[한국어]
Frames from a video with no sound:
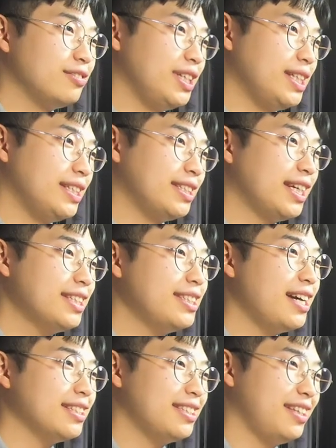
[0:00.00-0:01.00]
우리
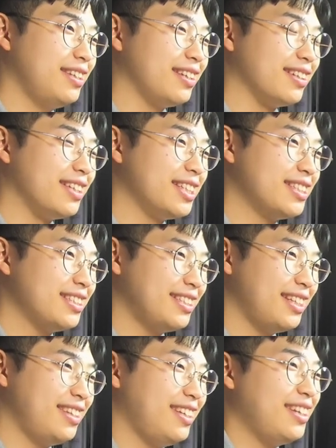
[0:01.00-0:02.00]
책상 세팅, 데스크
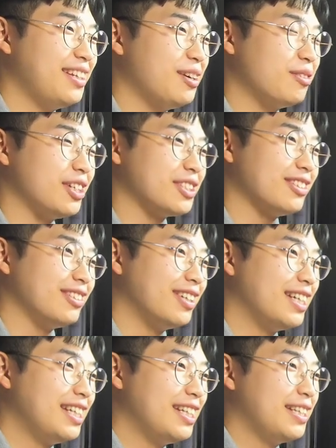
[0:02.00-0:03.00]
세팅이라고 하죠.
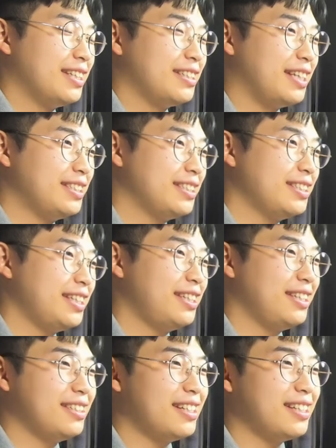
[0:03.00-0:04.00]
데스크
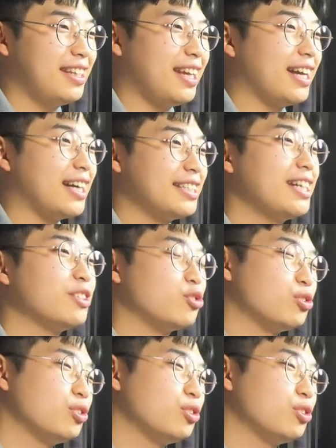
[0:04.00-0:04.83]
세팅을 할 때 가장